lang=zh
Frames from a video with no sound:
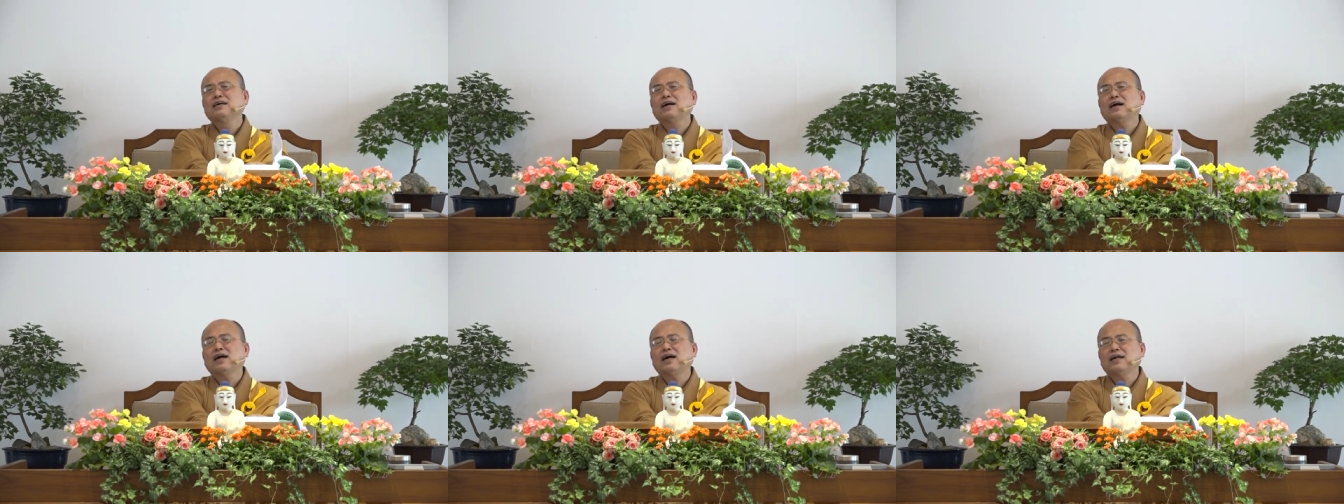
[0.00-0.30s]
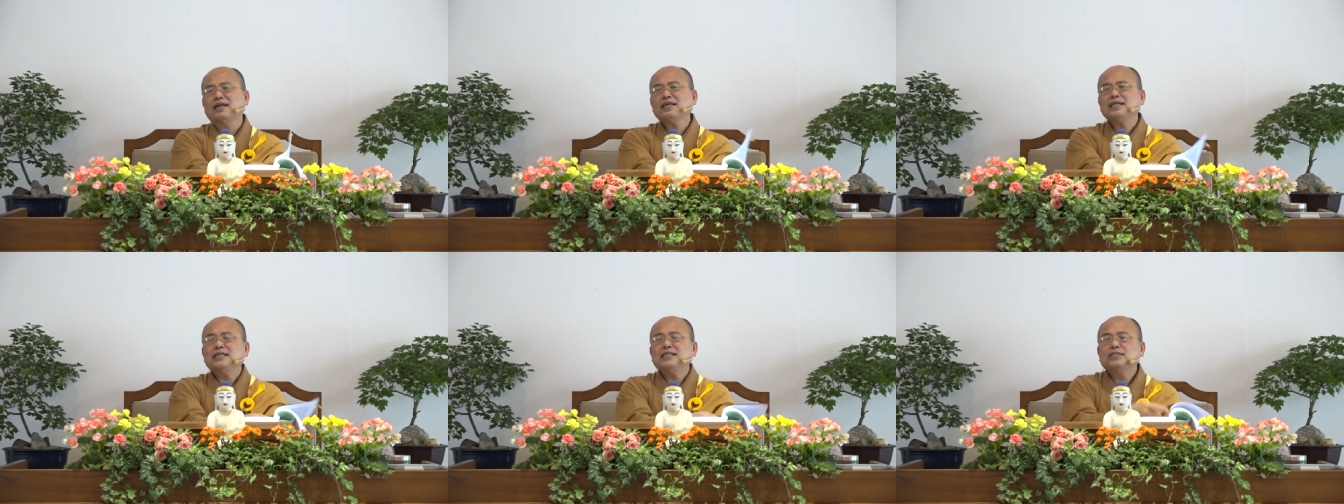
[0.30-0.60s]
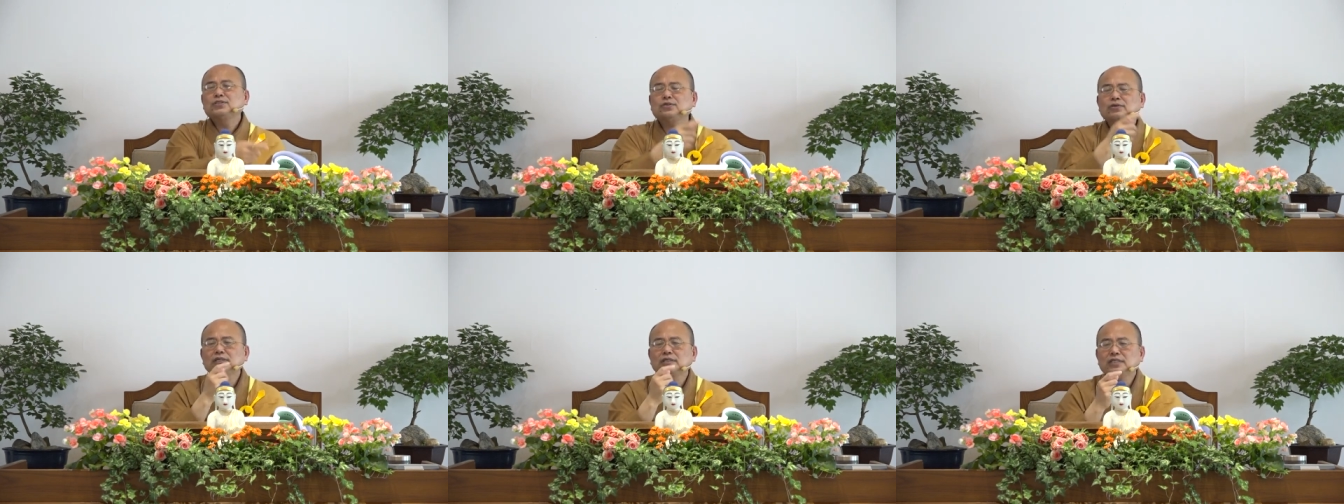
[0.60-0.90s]
啊，那
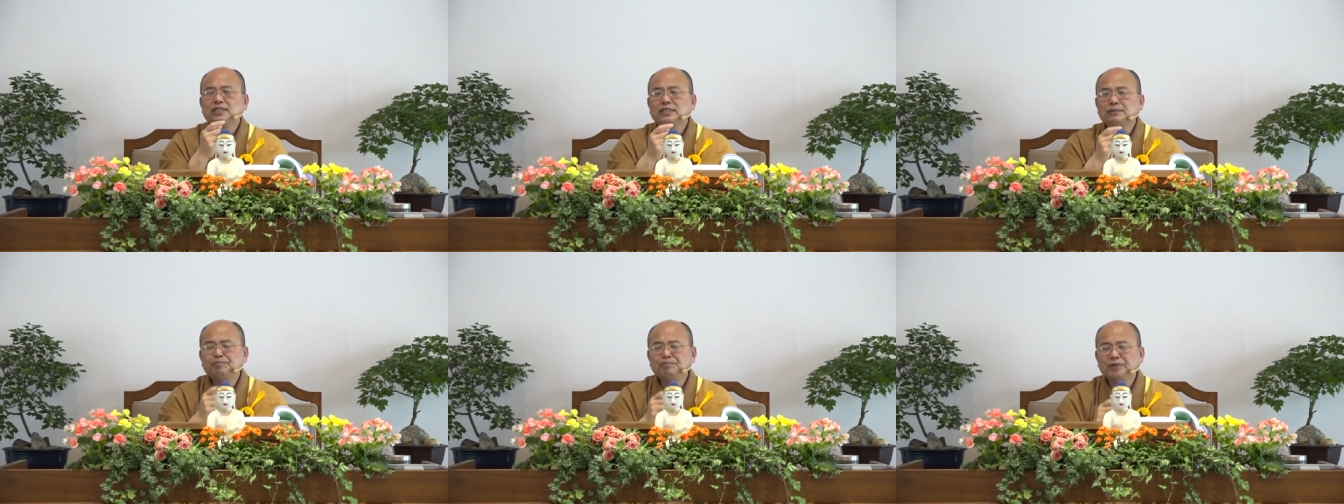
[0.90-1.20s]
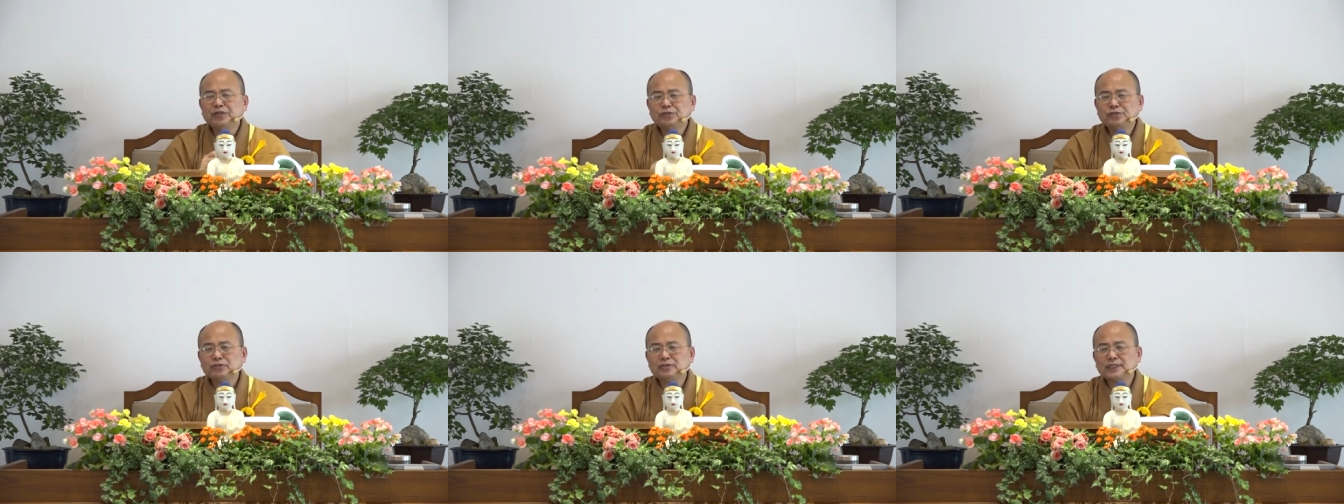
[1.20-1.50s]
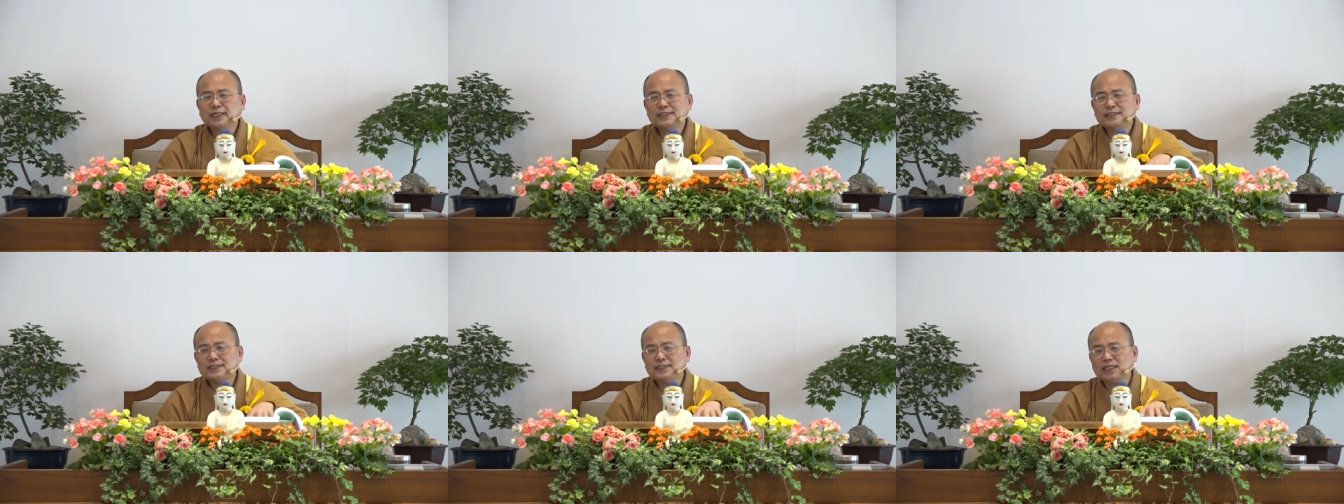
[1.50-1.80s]
所以你必须
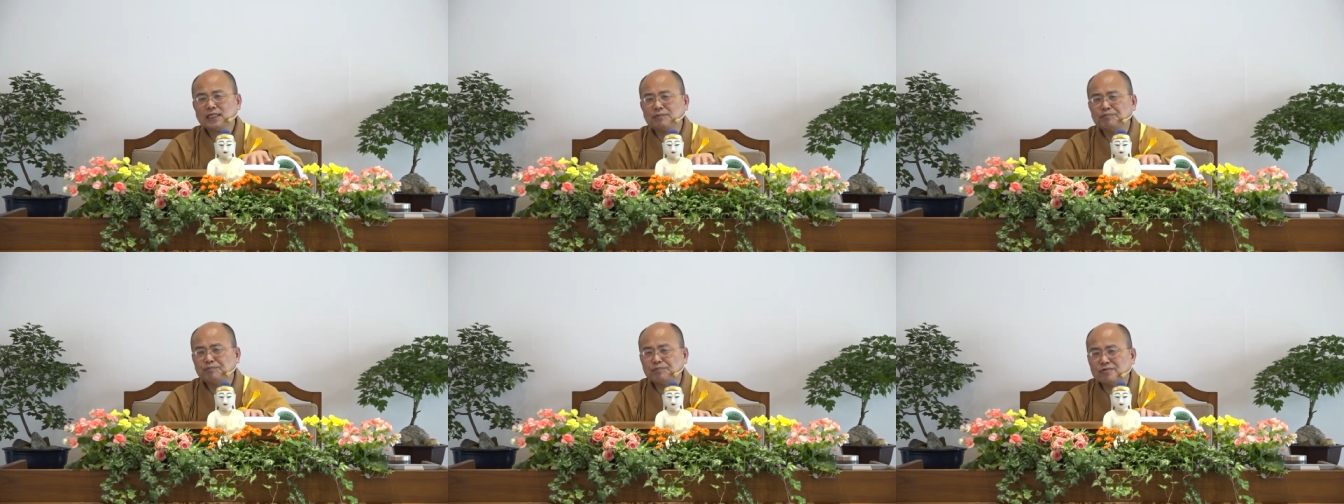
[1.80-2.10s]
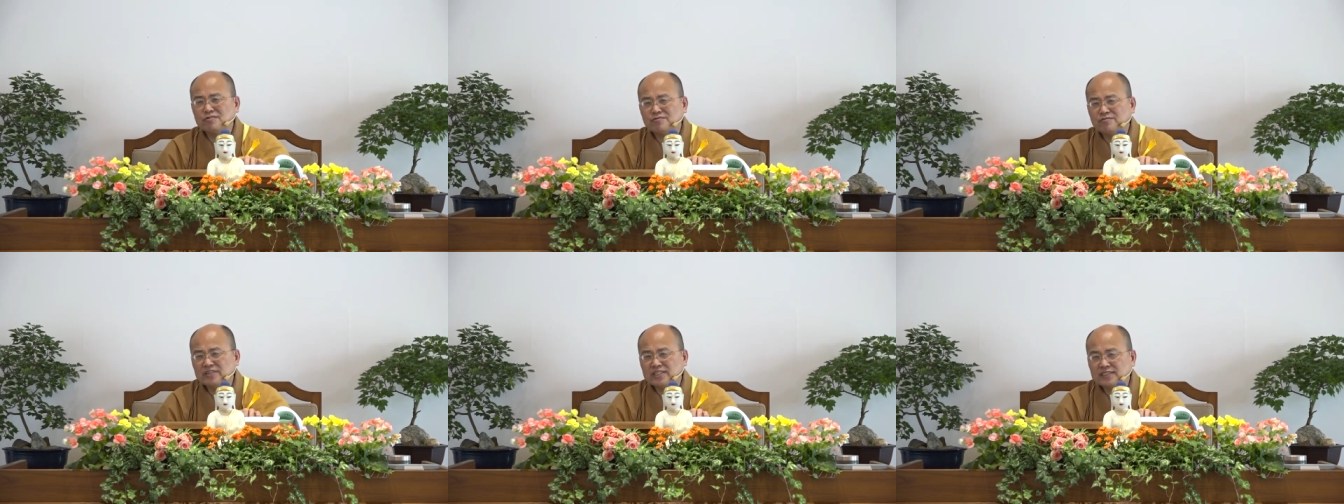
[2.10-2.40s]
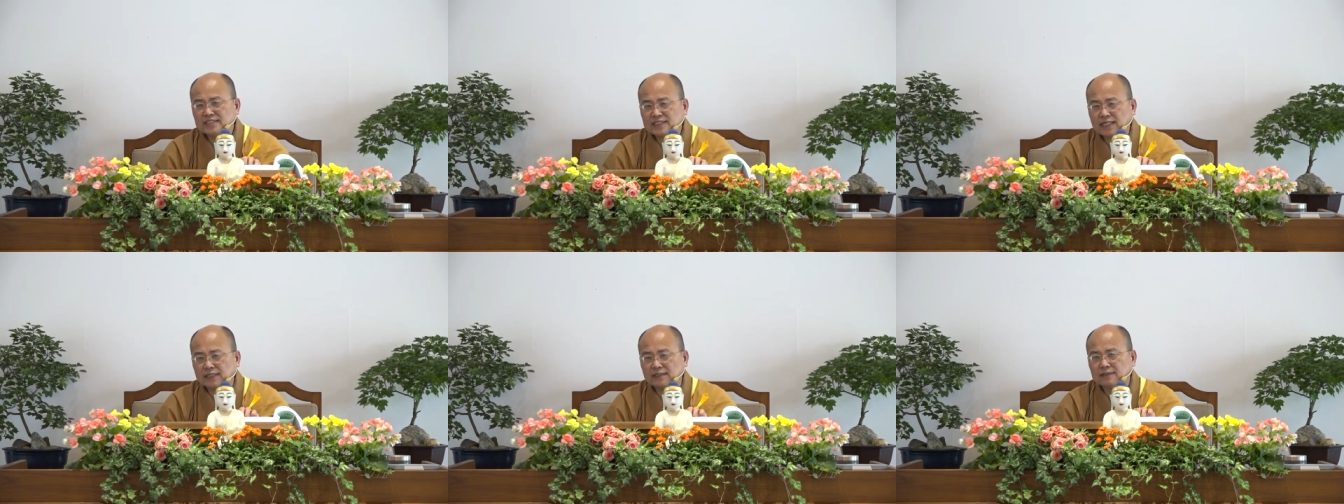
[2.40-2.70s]
在这个部
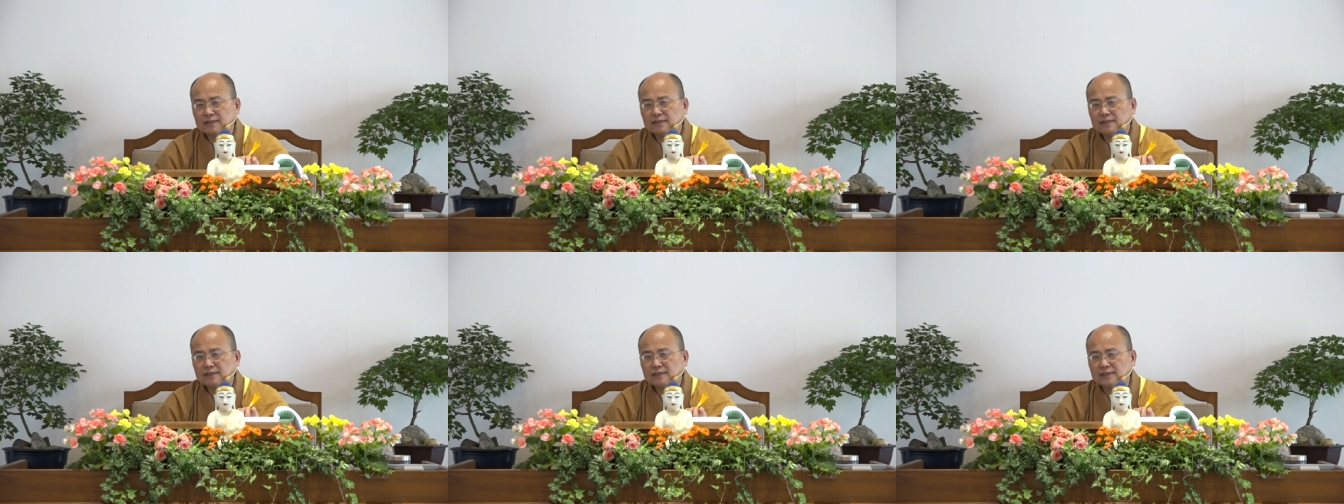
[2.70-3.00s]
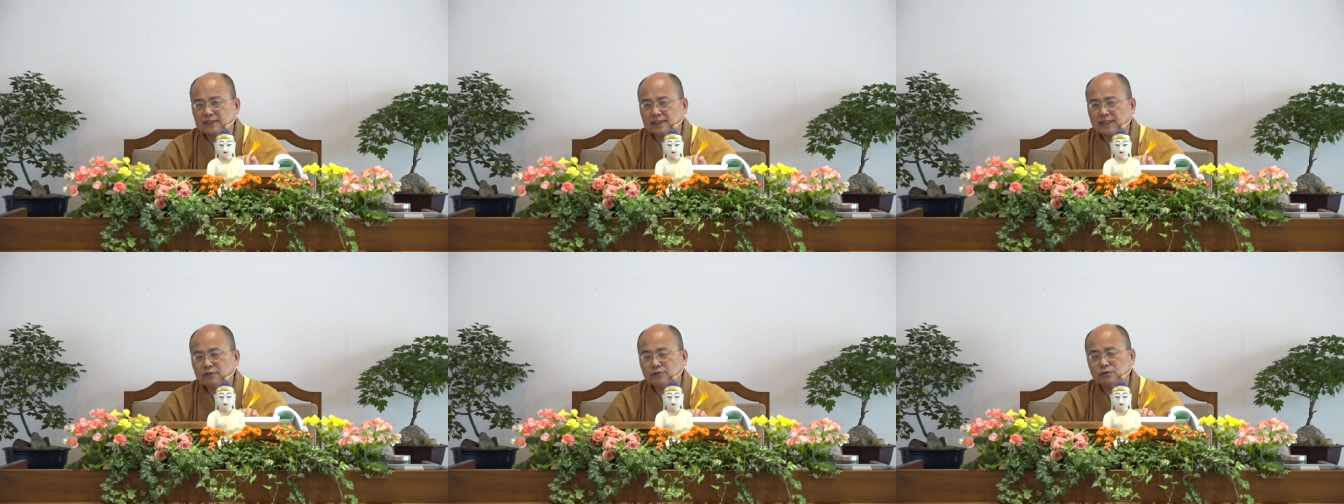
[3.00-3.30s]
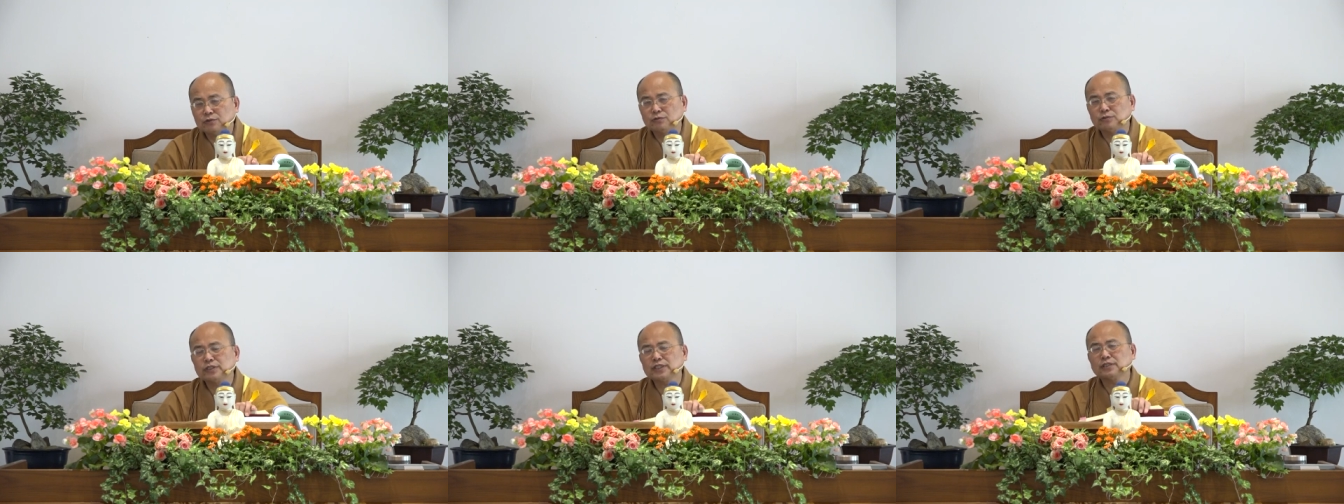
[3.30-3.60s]
分上你要
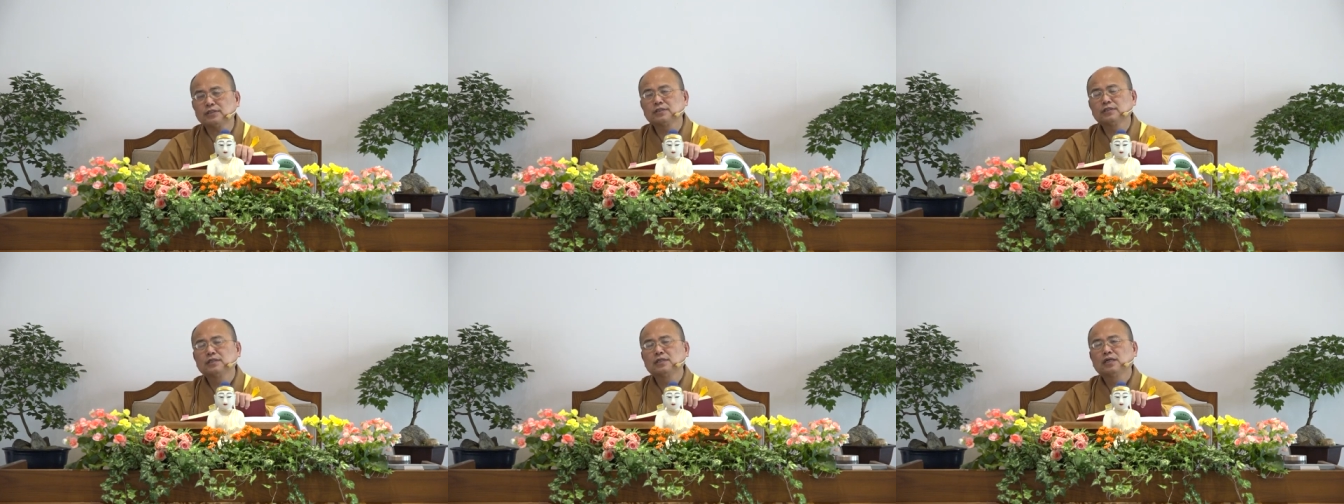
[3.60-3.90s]
努力。